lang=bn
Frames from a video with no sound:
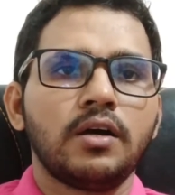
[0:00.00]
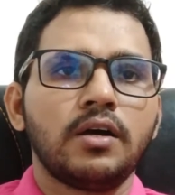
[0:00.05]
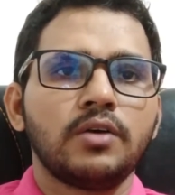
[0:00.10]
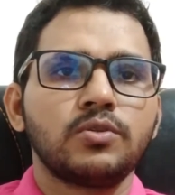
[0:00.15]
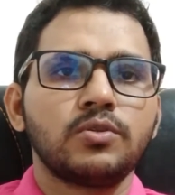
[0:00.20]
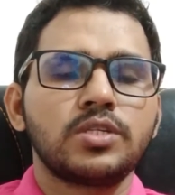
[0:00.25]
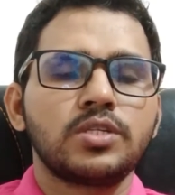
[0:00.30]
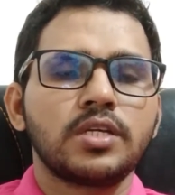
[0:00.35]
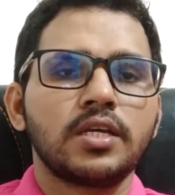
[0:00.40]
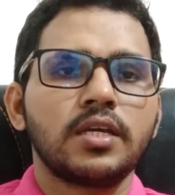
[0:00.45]

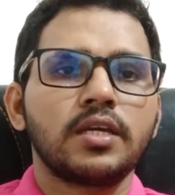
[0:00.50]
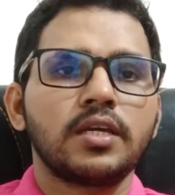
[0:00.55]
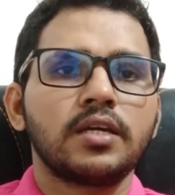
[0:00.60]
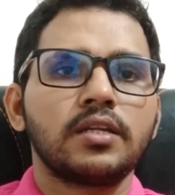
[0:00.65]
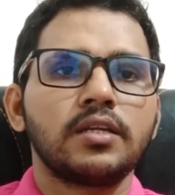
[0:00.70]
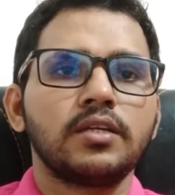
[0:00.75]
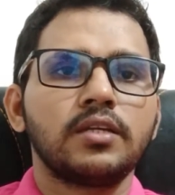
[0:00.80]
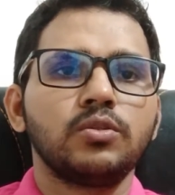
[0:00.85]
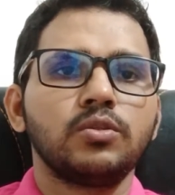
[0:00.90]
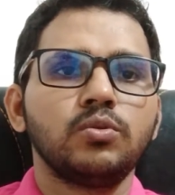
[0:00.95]
হচ্ছে
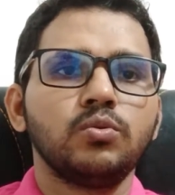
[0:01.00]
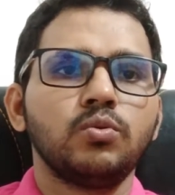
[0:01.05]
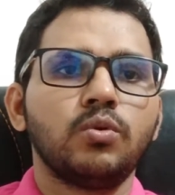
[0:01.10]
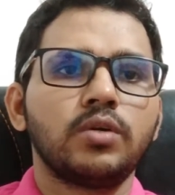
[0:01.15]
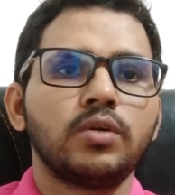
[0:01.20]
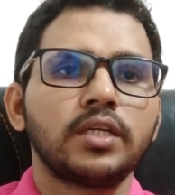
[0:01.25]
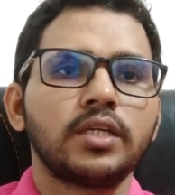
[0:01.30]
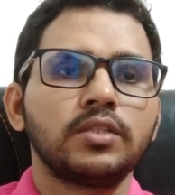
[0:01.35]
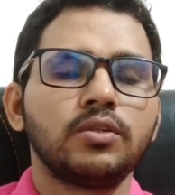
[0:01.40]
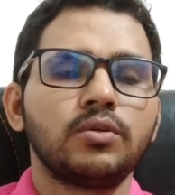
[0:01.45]
এখানে কিন্তু
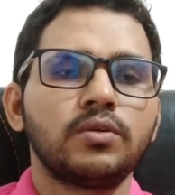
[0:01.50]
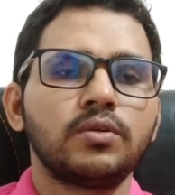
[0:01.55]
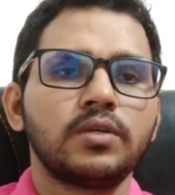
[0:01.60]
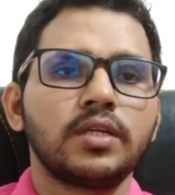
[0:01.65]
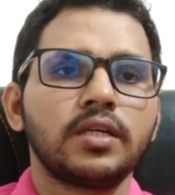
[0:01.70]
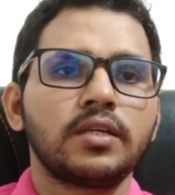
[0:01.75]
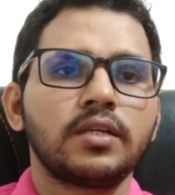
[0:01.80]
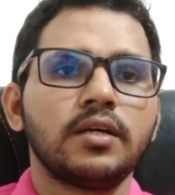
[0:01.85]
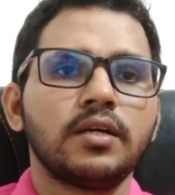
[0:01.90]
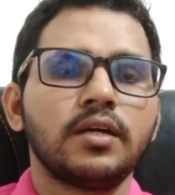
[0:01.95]
অনেক
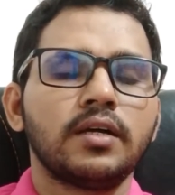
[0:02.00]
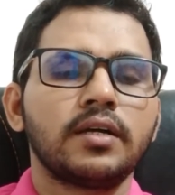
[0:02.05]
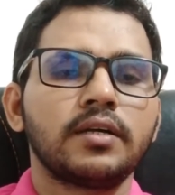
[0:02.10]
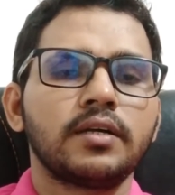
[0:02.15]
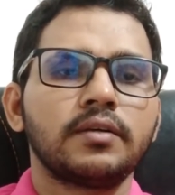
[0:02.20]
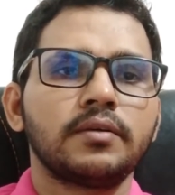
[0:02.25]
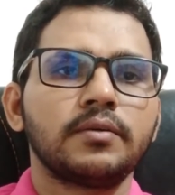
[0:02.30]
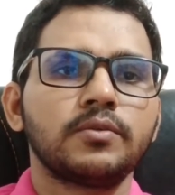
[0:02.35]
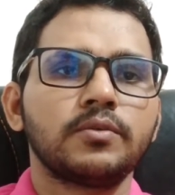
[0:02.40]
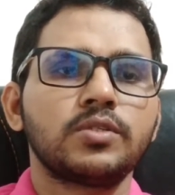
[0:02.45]
ধরনের
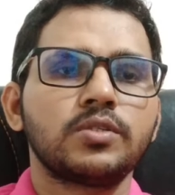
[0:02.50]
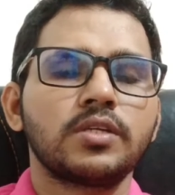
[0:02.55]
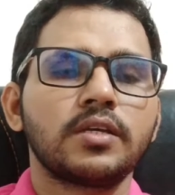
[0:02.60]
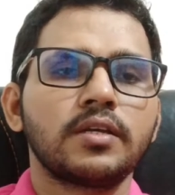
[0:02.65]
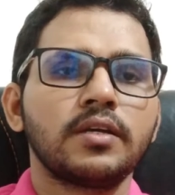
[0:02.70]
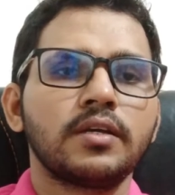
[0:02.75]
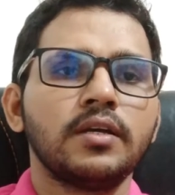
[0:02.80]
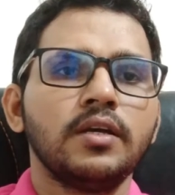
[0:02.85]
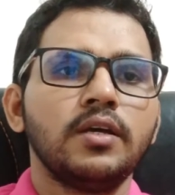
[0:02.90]
হচ্ছে